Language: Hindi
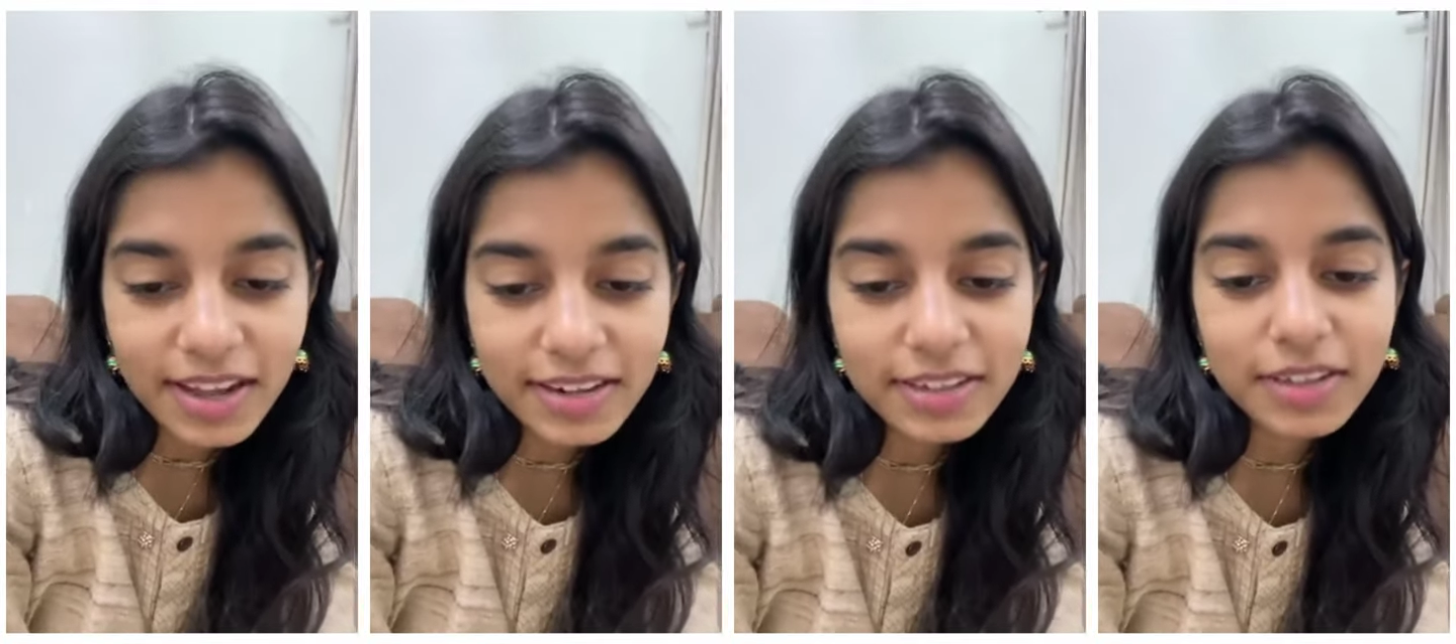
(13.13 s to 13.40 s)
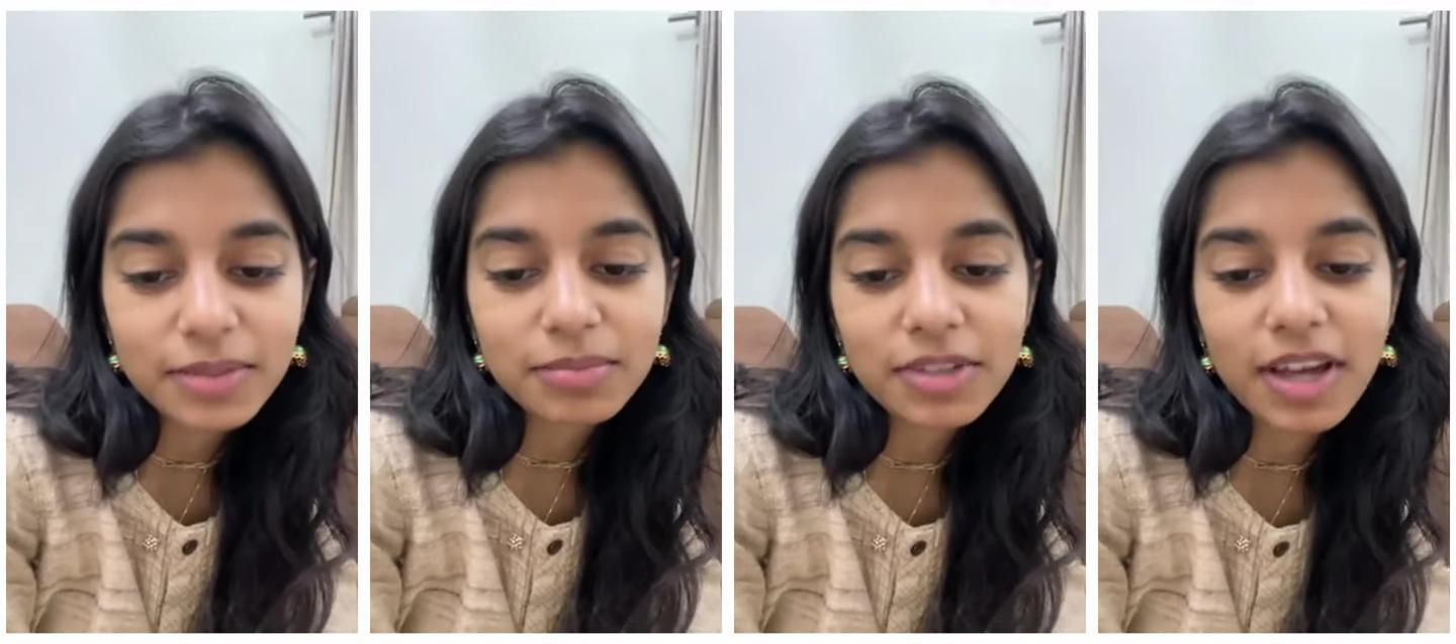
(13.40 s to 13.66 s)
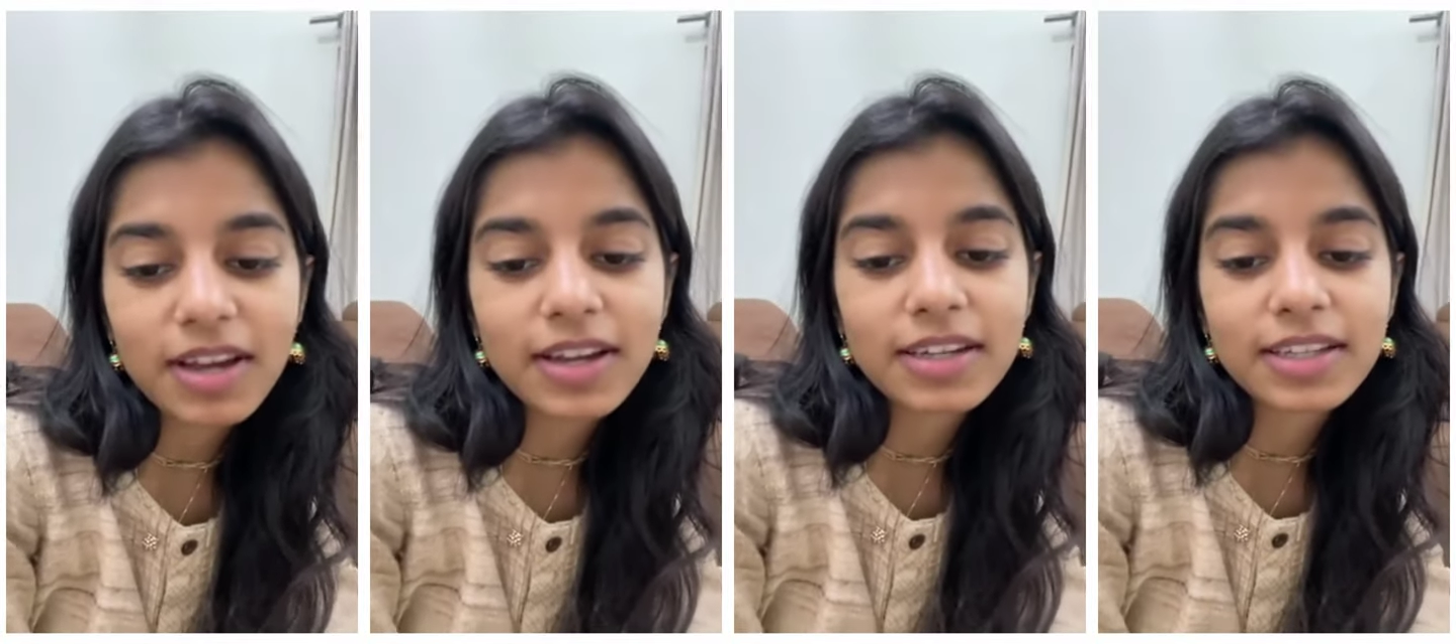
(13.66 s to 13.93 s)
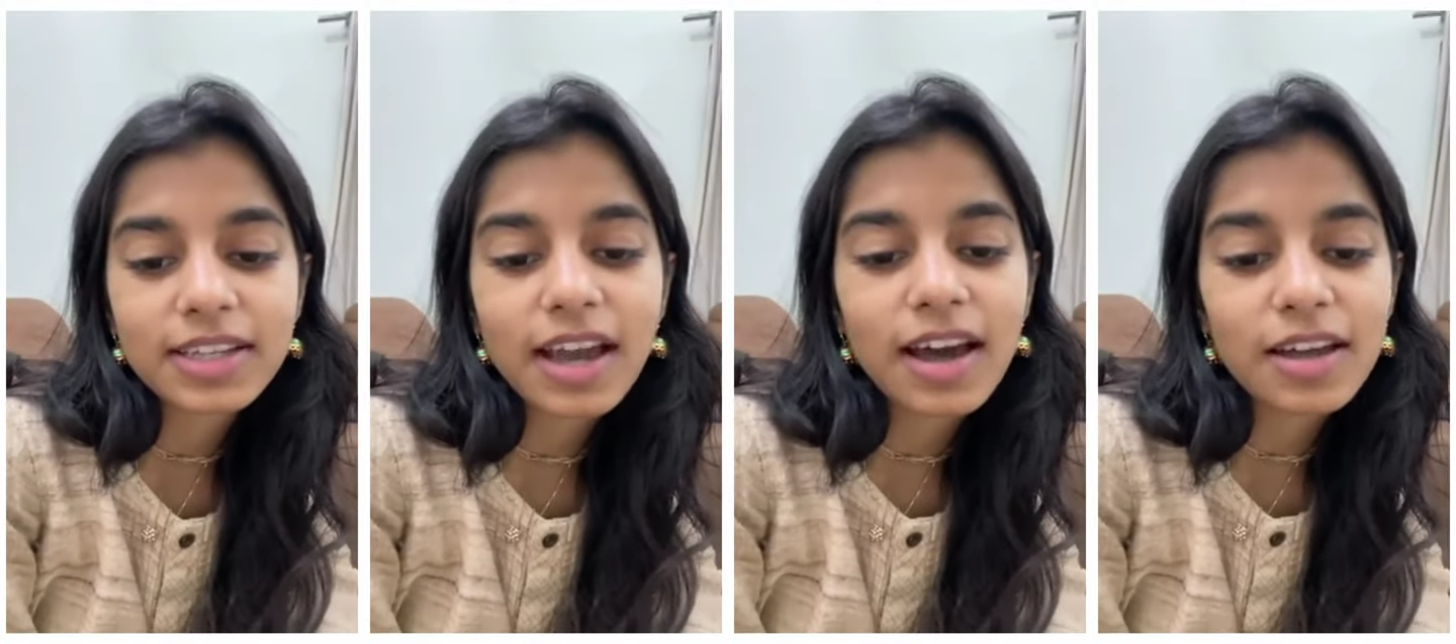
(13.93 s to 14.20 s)
कार्यक्रम था
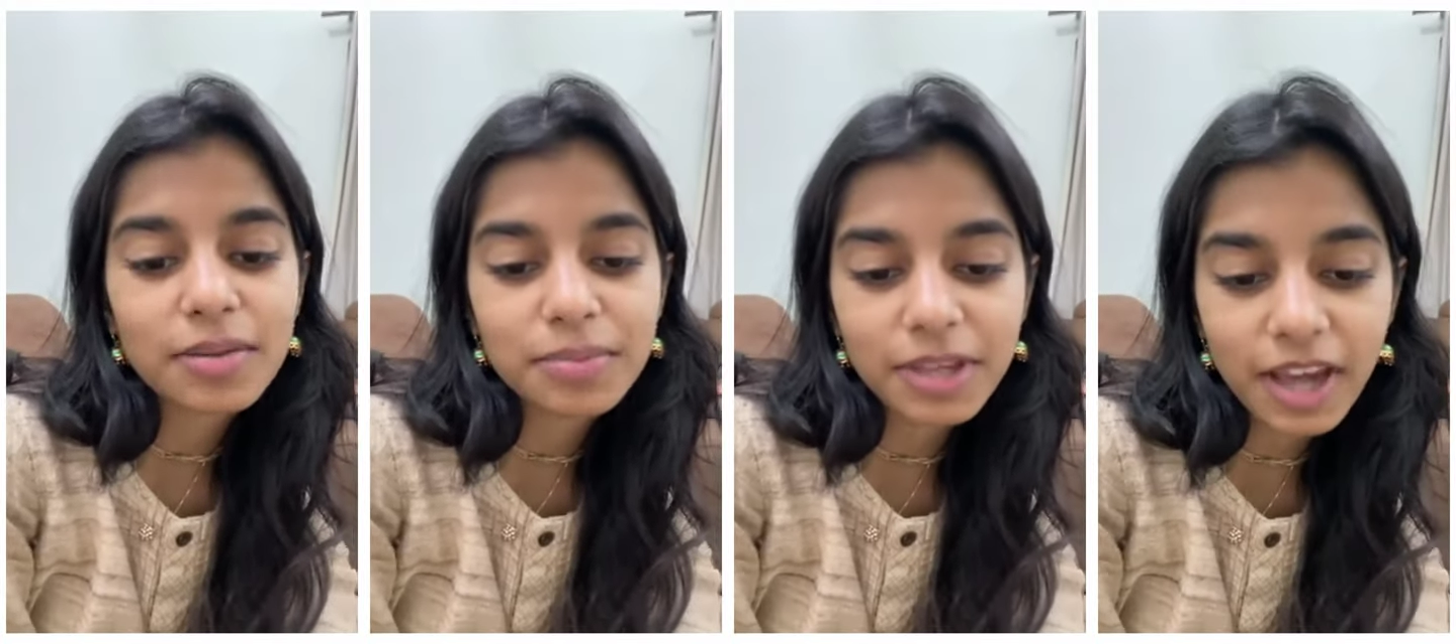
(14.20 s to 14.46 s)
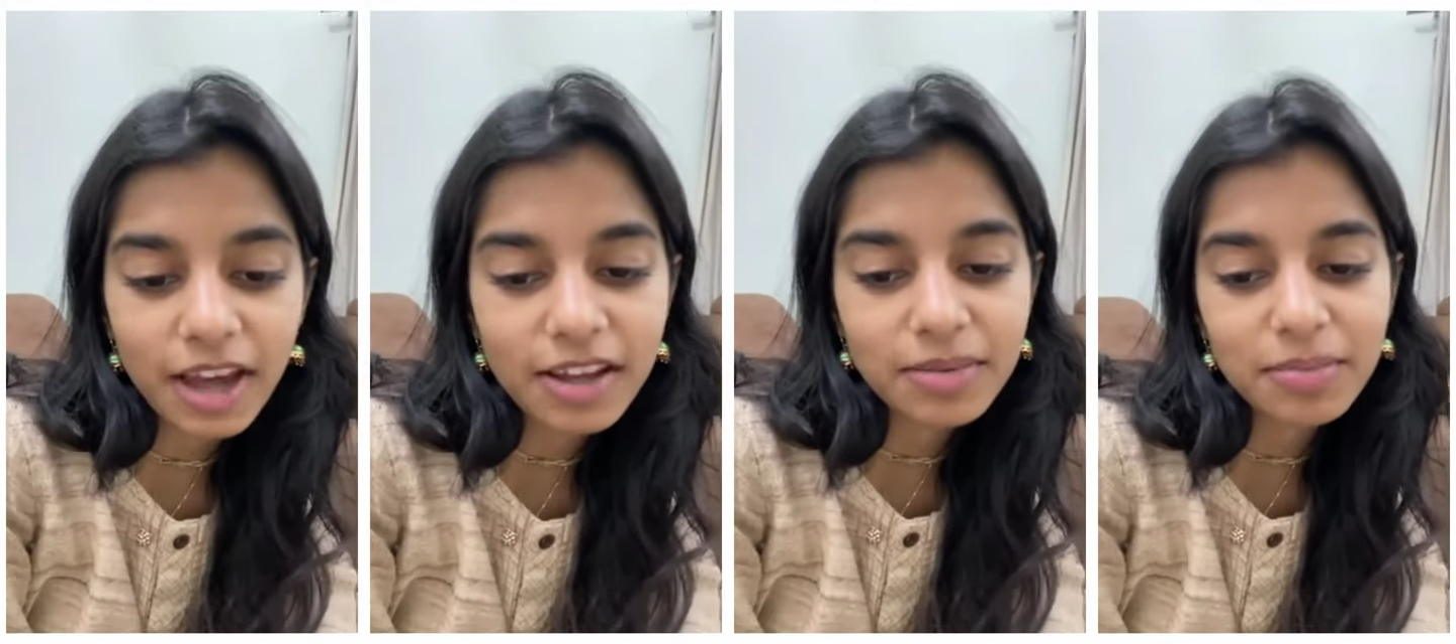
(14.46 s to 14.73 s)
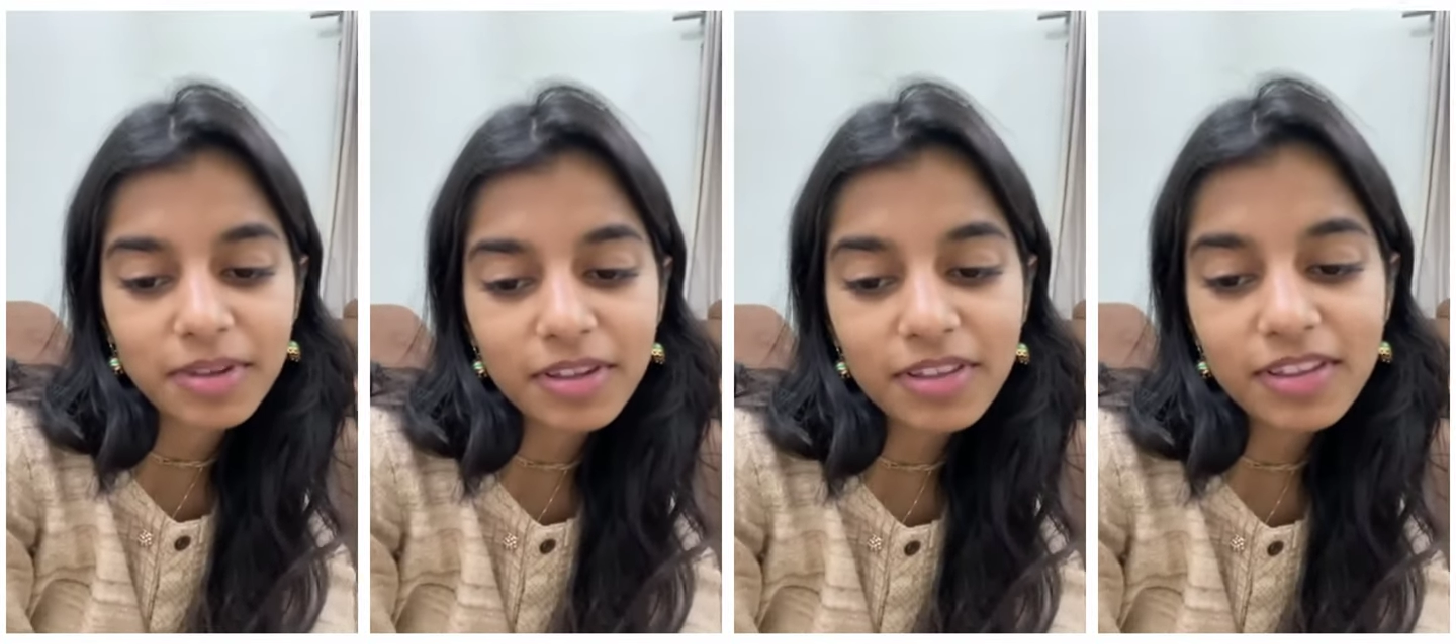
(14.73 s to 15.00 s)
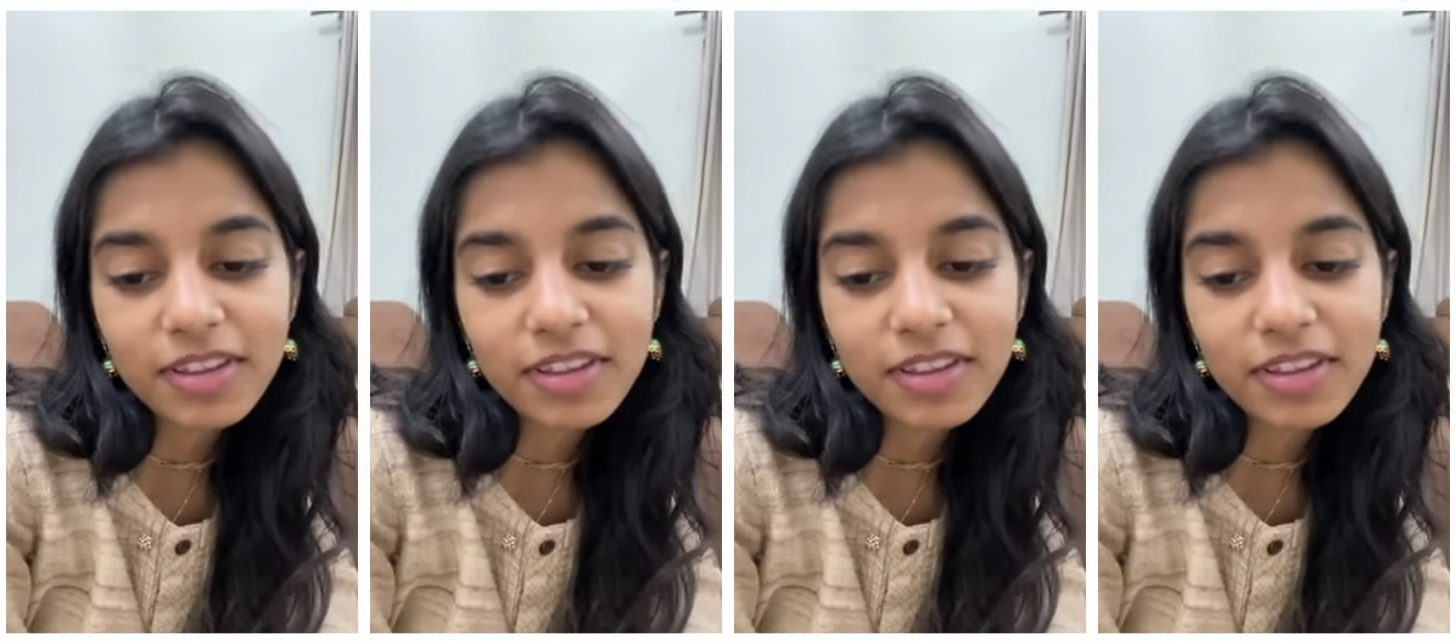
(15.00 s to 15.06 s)
कटिहार बिहार में